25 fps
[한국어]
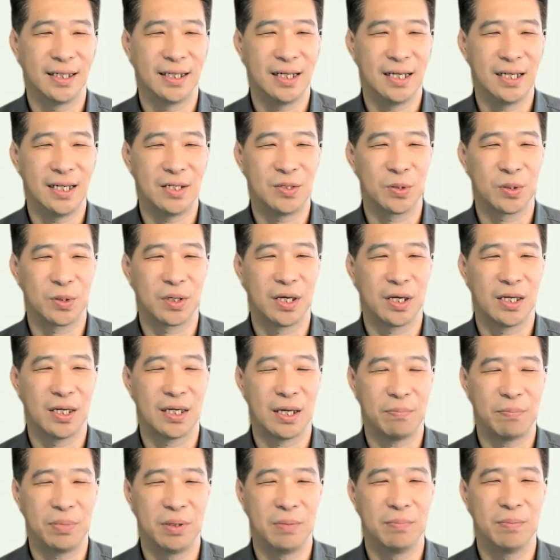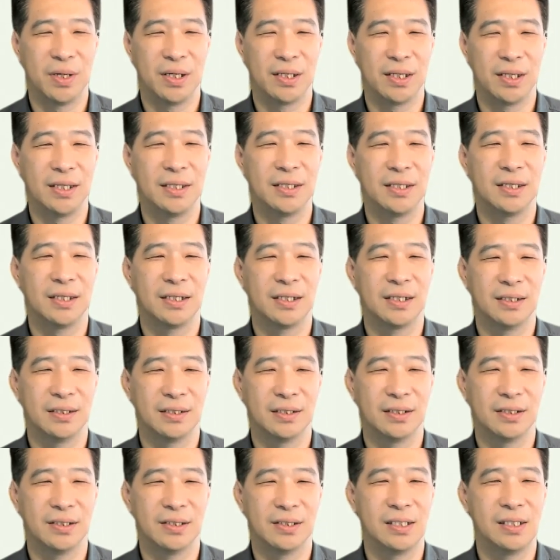그리스도께 잡힌 바 된
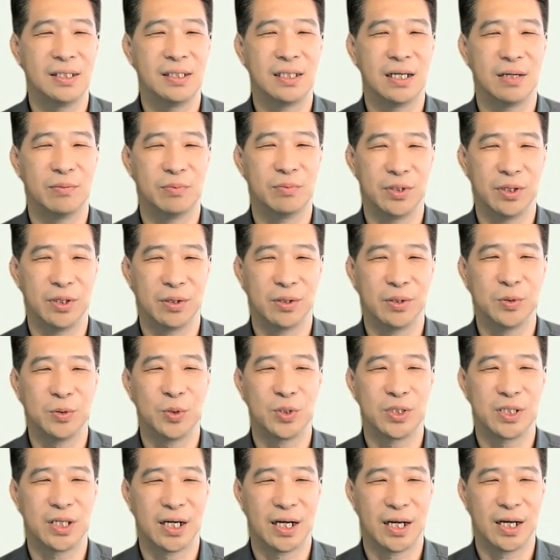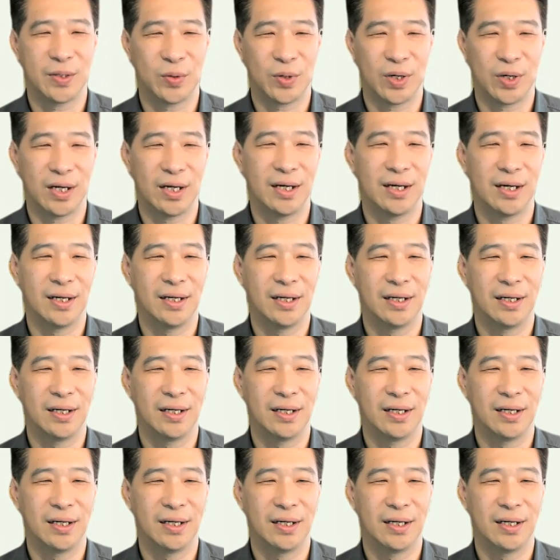그것을 잡으려고 쫓아가노라.